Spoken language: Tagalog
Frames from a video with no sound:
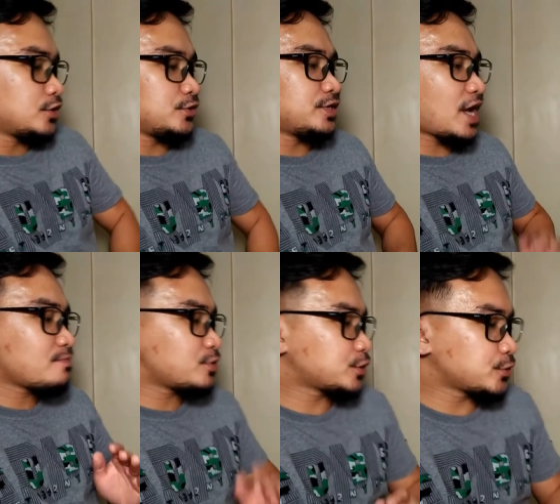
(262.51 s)
So
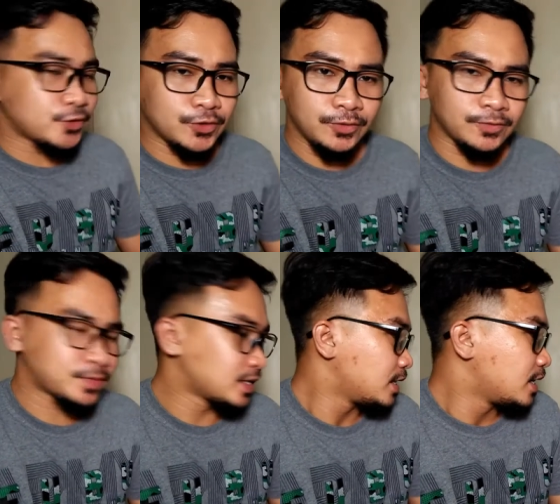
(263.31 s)
number two,
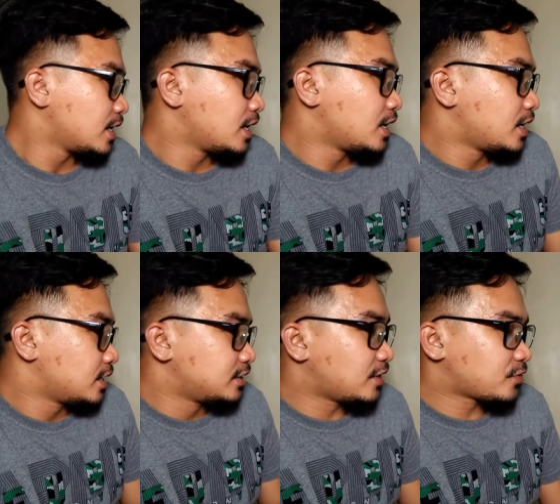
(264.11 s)

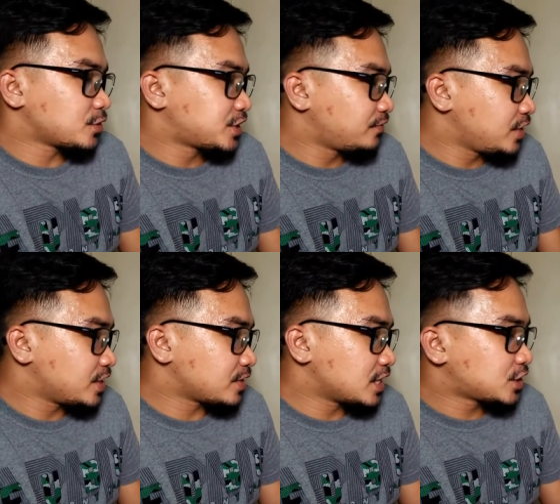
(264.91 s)
the
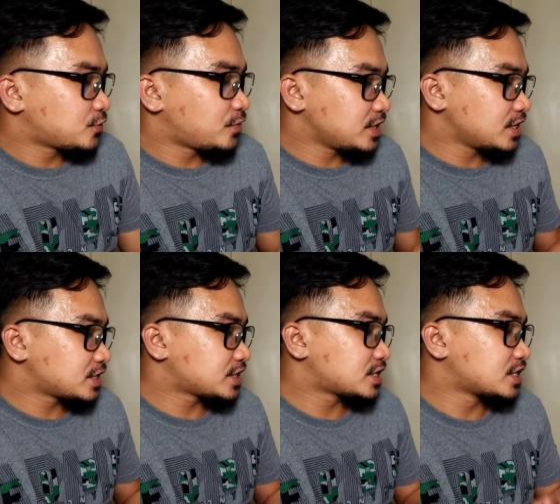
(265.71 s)
perseverance
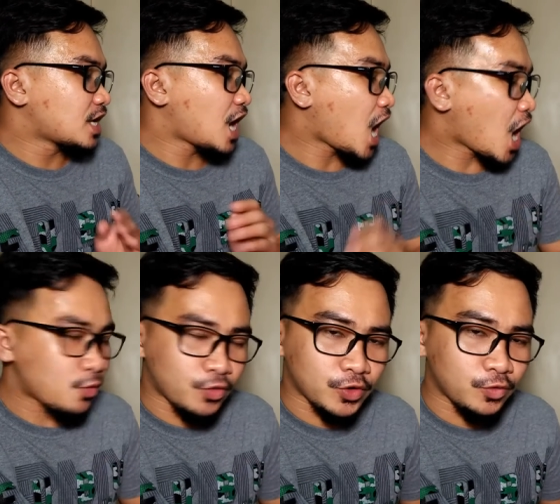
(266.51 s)
finish
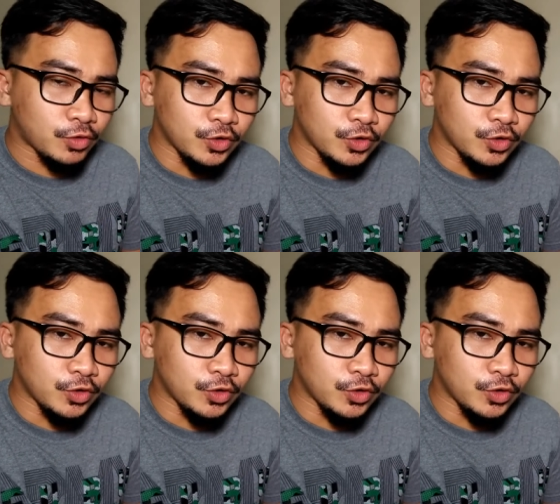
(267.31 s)
our